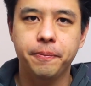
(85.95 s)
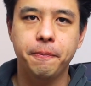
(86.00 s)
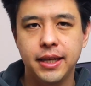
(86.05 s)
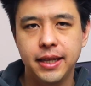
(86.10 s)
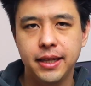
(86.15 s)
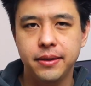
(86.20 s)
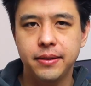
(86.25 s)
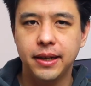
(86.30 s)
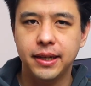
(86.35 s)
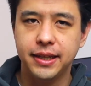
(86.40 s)

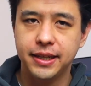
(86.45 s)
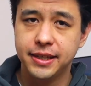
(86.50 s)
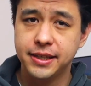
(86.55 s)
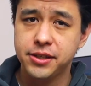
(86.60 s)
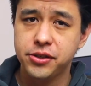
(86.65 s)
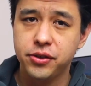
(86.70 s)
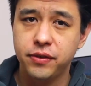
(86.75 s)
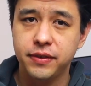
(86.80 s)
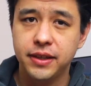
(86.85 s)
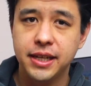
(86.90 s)
E além
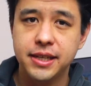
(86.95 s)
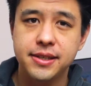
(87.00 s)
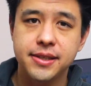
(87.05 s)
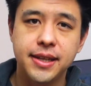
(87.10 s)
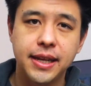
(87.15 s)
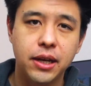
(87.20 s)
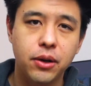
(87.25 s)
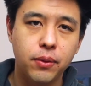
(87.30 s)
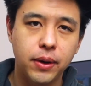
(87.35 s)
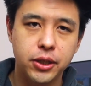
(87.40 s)
dessas novidades,
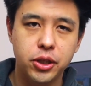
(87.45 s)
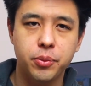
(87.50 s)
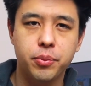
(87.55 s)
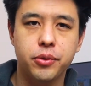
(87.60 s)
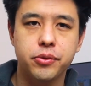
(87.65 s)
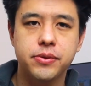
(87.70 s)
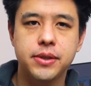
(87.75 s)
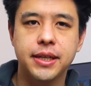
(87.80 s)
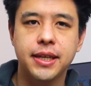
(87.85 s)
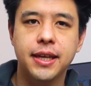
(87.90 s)
tem quatro
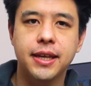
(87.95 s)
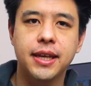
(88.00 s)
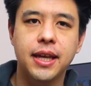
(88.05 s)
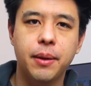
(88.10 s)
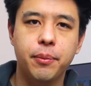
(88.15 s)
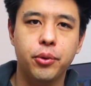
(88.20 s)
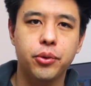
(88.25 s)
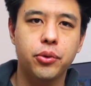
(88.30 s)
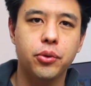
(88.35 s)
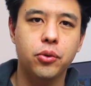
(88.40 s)
pontos aqui que é a
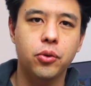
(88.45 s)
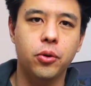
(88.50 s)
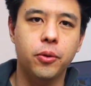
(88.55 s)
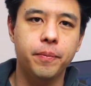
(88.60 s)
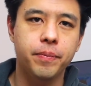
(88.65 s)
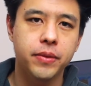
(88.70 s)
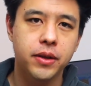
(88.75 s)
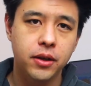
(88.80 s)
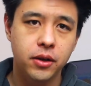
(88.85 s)
Apple tocou.